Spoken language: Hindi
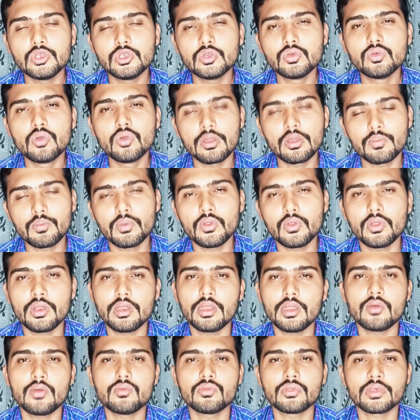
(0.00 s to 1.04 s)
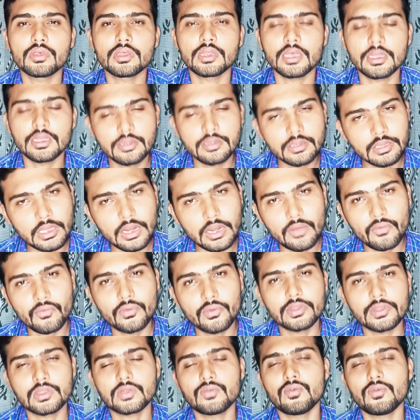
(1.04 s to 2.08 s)
यू और प्लूरल नाउंस के साथ सिर्फ
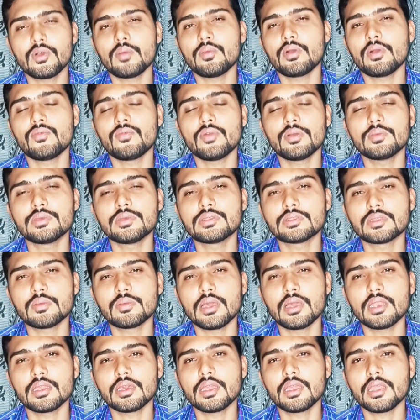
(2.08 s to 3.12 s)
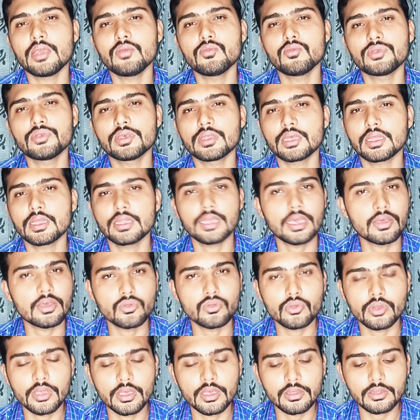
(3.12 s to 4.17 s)
फर्स्ट फॉर्म ऑफ वर्ब इस्तेमाल करें उसके साथ
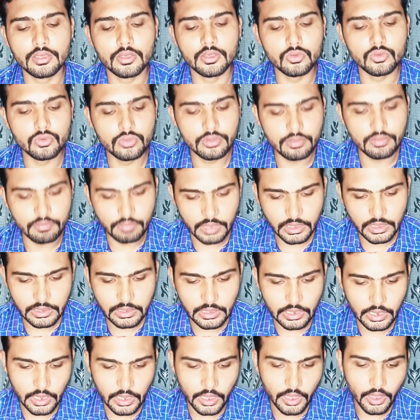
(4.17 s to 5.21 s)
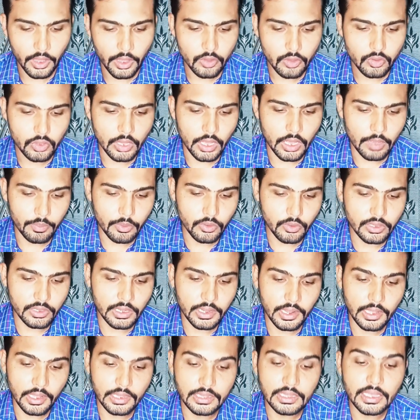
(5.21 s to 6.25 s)
एस और एस का यूज़ मत करें तो यहाँ पे हो
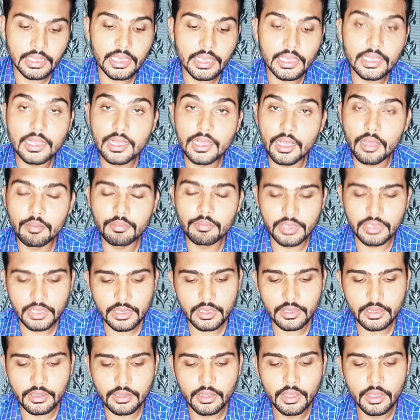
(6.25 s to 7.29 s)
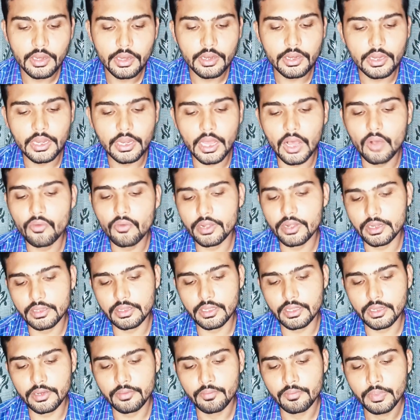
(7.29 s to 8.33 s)
जाएगा दे कम हियर नाउ एंड
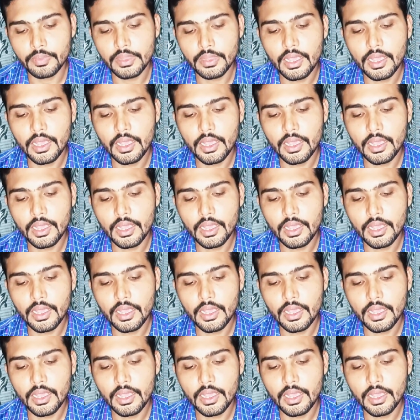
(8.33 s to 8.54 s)
देन